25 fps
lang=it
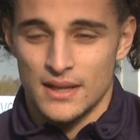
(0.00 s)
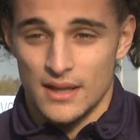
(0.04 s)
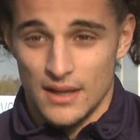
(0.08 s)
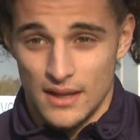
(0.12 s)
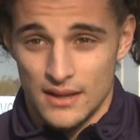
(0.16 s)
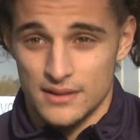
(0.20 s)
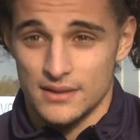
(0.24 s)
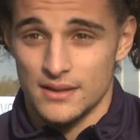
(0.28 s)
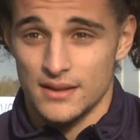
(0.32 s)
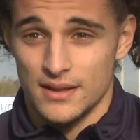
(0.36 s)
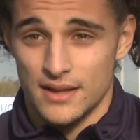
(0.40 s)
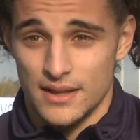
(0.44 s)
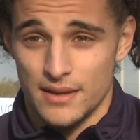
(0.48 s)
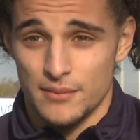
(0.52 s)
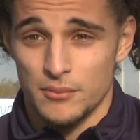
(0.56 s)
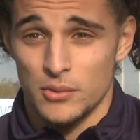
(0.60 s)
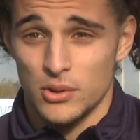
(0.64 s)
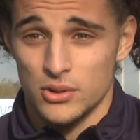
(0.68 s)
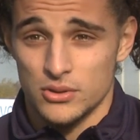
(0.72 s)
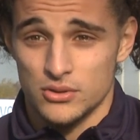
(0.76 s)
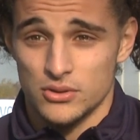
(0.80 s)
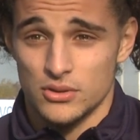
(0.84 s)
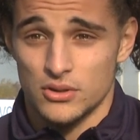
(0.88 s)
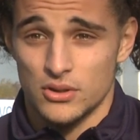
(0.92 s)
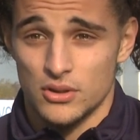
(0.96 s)
Ed è
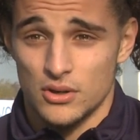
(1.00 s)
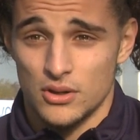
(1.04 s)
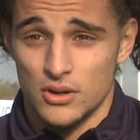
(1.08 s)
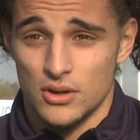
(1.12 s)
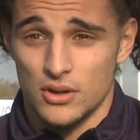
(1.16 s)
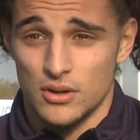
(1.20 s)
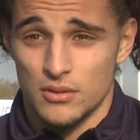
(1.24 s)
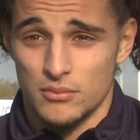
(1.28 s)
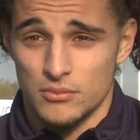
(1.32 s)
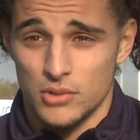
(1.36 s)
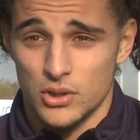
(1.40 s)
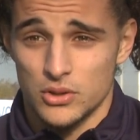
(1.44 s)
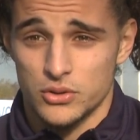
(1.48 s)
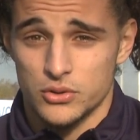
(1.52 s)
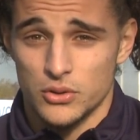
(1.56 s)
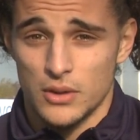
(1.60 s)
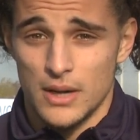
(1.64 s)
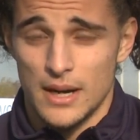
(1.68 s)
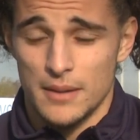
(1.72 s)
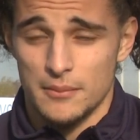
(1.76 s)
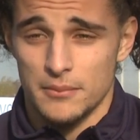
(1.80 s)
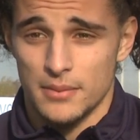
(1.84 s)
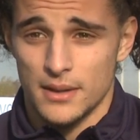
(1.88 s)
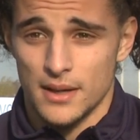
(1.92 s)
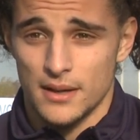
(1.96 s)
molto, molto
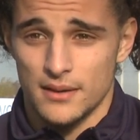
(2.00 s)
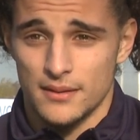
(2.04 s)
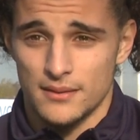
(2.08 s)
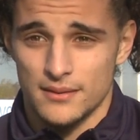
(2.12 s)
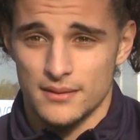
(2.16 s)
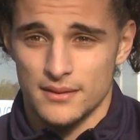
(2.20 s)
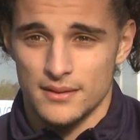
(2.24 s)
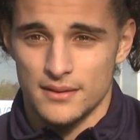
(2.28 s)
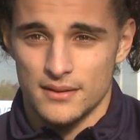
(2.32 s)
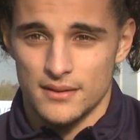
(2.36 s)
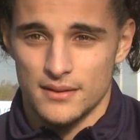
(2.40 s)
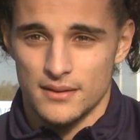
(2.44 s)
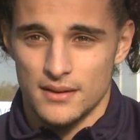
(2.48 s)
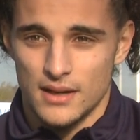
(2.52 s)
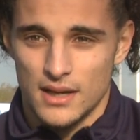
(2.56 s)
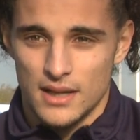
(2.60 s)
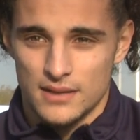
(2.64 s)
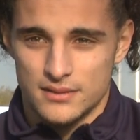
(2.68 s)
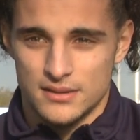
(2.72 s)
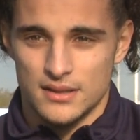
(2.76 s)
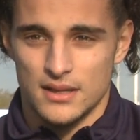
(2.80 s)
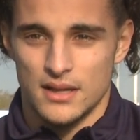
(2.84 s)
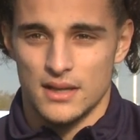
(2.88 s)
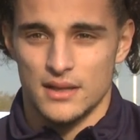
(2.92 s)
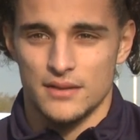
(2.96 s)
ampia, eh,
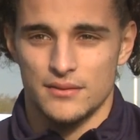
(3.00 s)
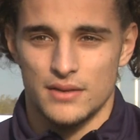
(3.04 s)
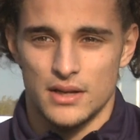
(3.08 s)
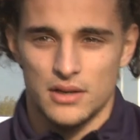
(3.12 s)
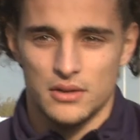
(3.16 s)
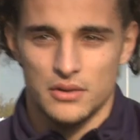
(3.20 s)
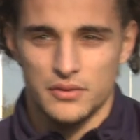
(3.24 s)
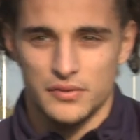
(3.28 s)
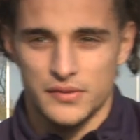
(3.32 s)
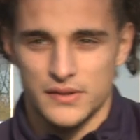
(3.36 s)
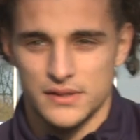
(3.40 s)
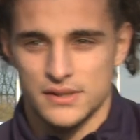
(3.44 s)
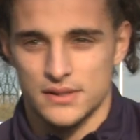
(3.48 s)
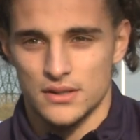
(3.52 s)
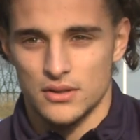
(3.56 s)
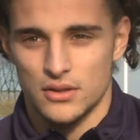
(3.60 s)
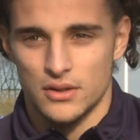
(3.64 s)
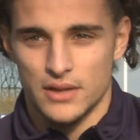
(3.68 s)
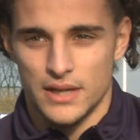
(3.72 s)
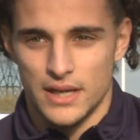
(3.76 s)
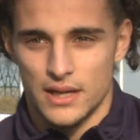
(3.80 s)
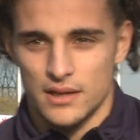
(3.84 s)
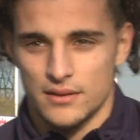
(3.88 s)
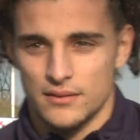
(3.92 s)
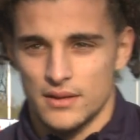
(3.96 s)
sia a livello fisico
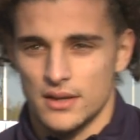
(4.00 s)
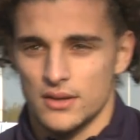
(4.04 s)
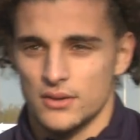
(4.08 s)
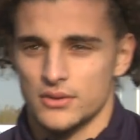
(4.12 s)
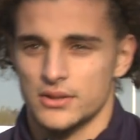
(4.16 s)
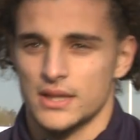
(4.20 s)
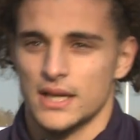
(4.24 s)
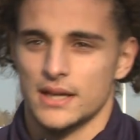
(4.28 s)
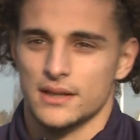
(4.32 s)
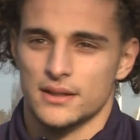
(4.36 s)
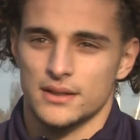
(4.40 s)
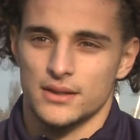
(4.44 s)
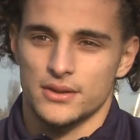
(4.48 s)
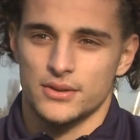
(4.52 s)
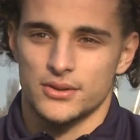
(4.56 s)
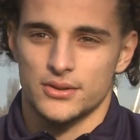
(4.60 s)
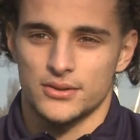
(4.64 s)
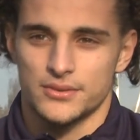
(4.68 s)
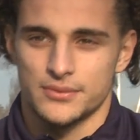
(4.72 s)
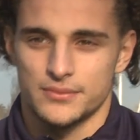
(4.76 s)
che a livello tecnico.